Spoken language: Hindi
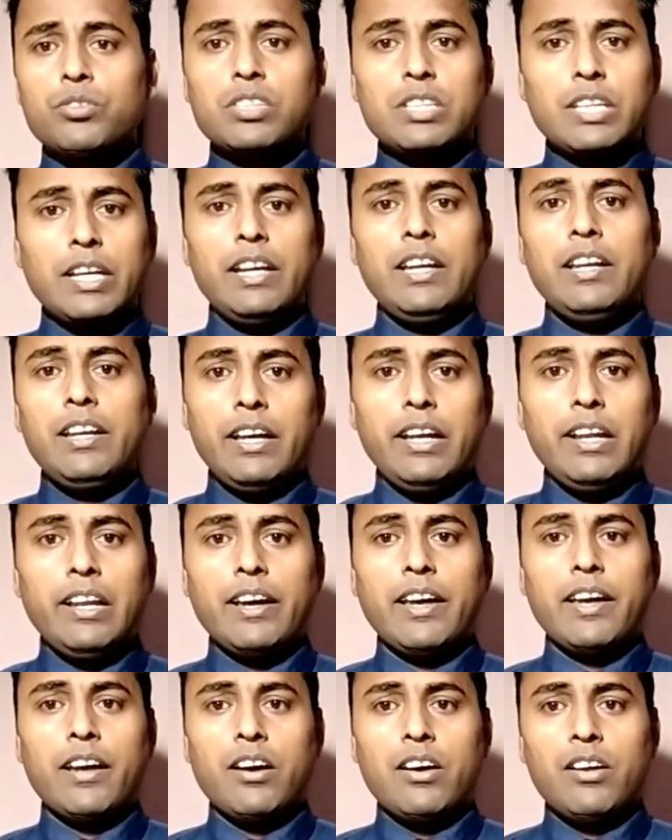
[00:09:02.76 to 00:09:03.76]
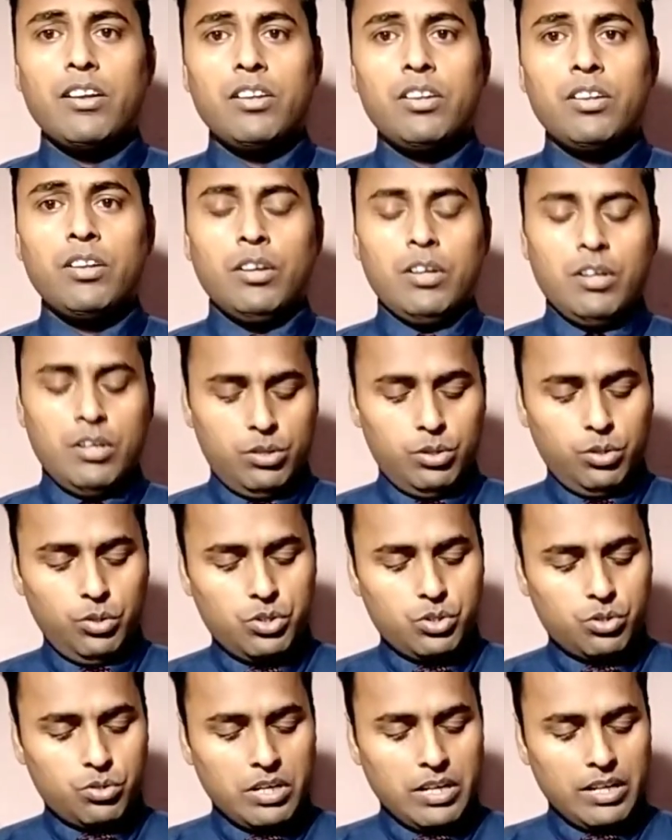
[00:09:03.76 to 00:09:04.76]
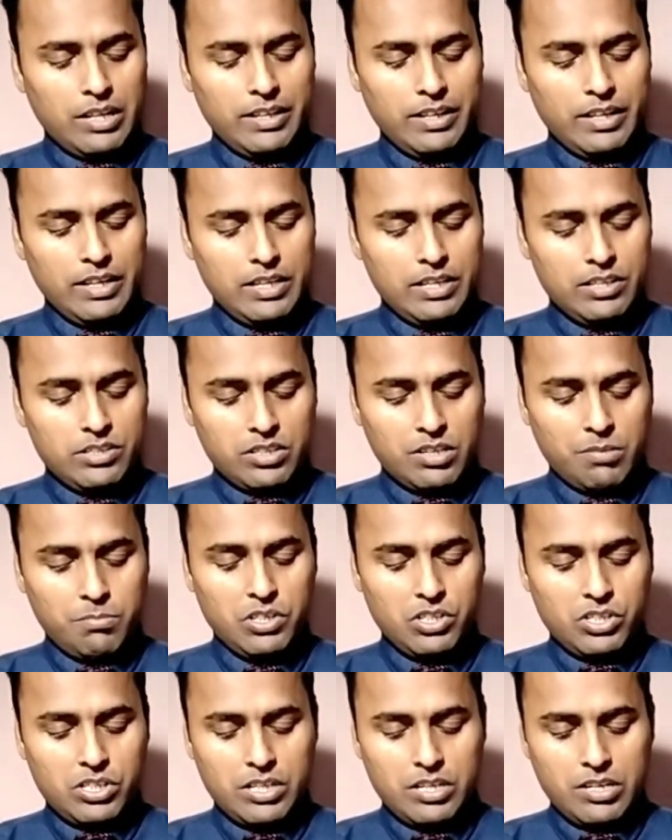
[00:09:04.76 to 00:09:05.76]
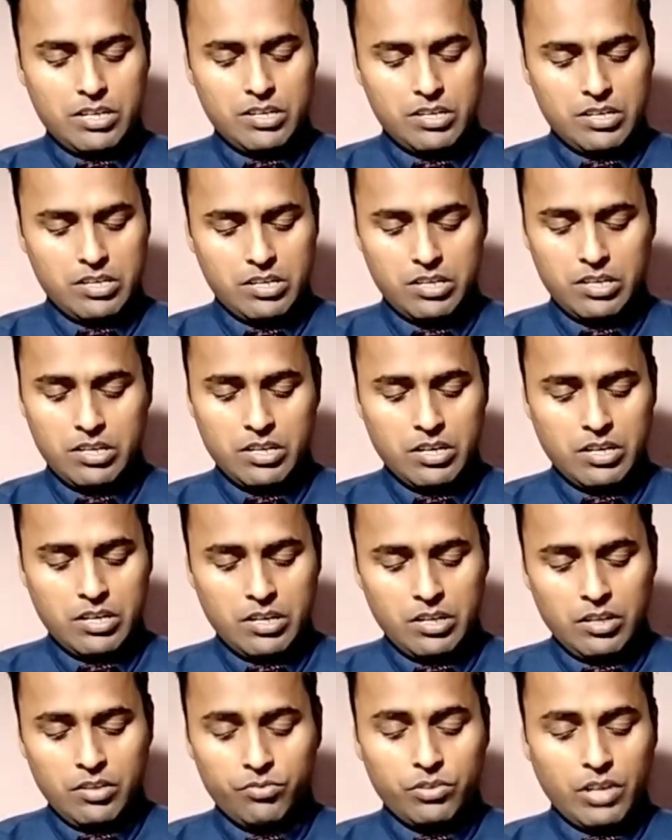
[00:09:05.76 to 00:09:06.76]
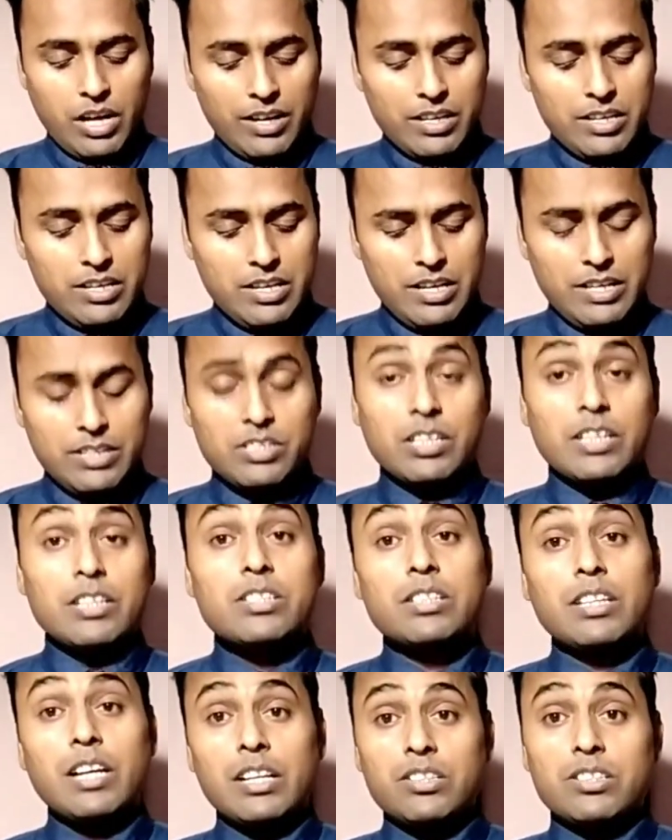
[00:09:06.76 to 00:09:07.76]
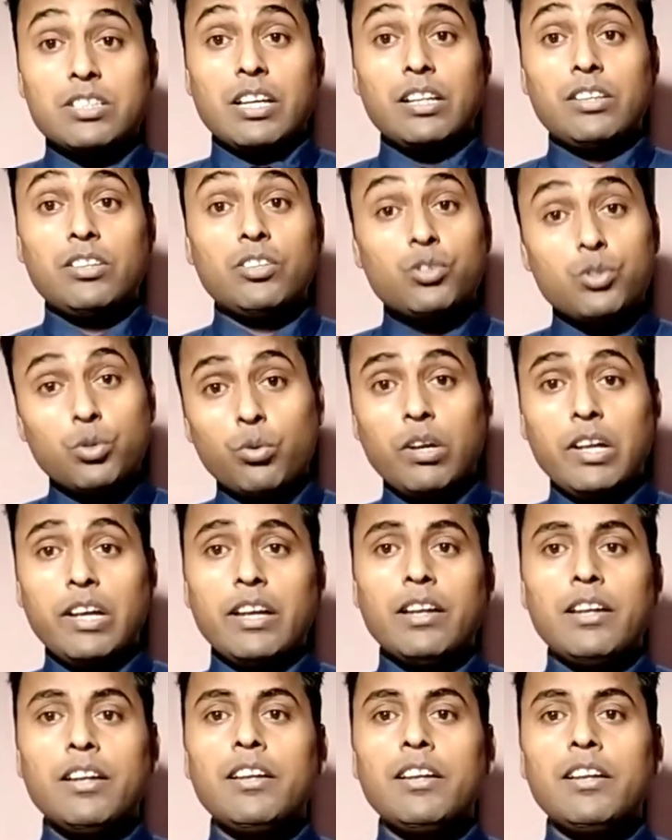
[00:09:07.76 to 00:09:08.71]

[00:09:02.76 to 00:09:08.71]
तो सही नहीं लगेगा तो इसको डाल देंगे इसके पीछे ताकि ये इसके साथ साथ ही झूले